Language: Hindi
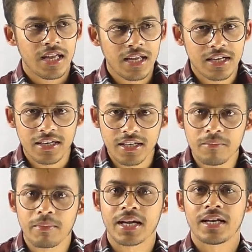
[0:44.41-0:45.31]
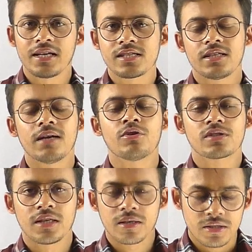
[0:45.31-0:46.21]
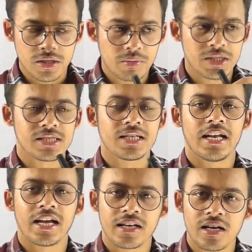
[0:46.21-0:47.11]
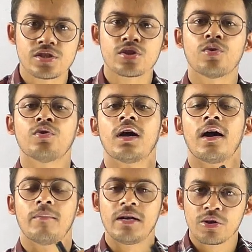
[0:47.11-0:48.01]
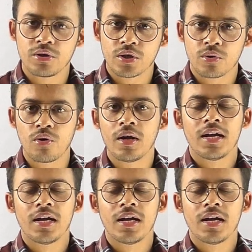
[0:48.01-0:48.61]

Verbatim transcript: एक नई मैकेनिक्स या बोलते हैं जिस वजह से लेग्रांज को या हेमिल्टोनियन को